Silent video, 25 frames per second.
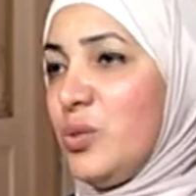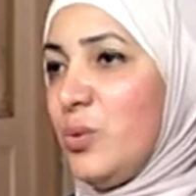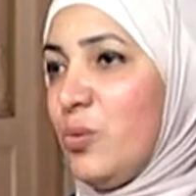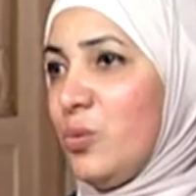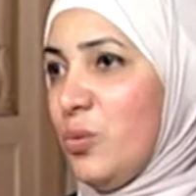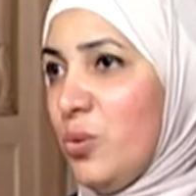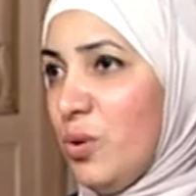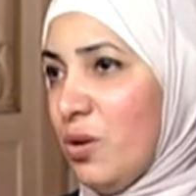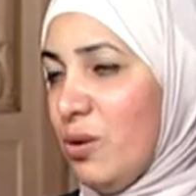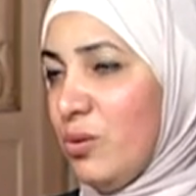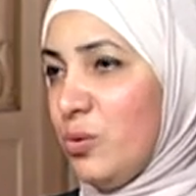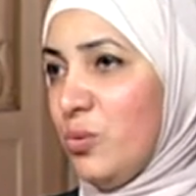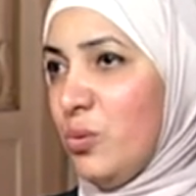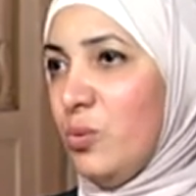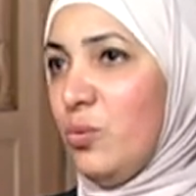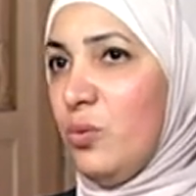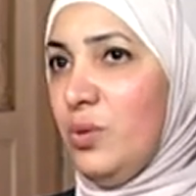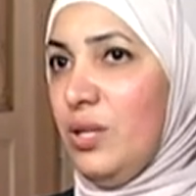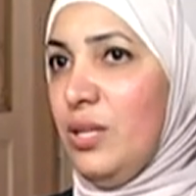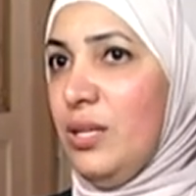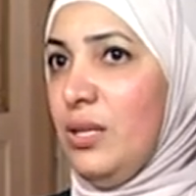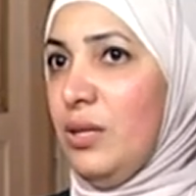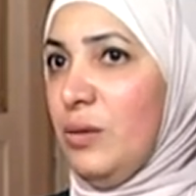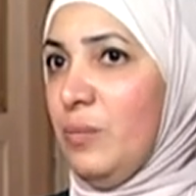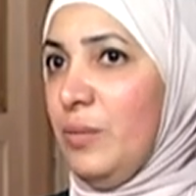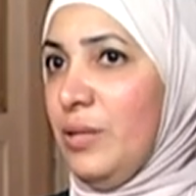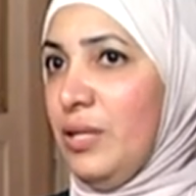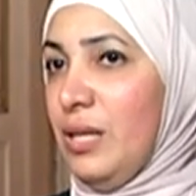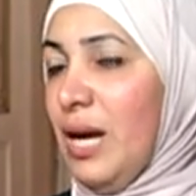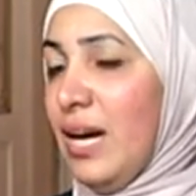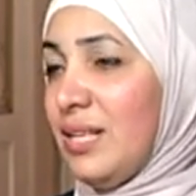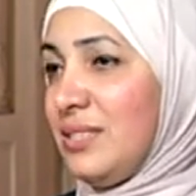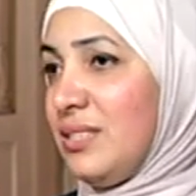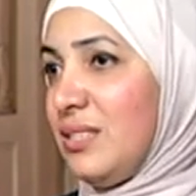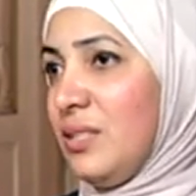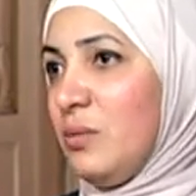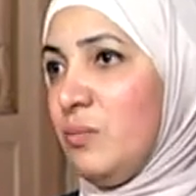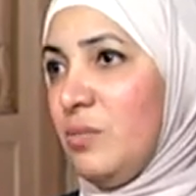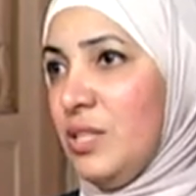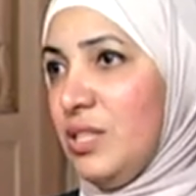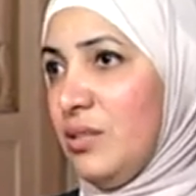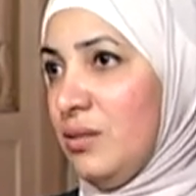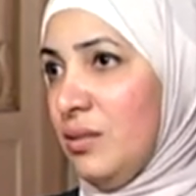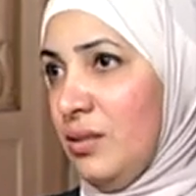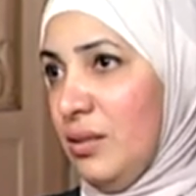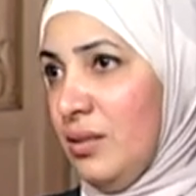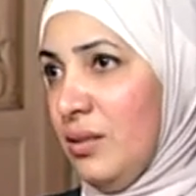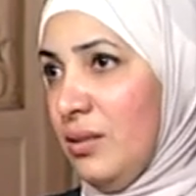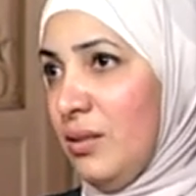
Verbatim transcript: قدراته وبيحسن من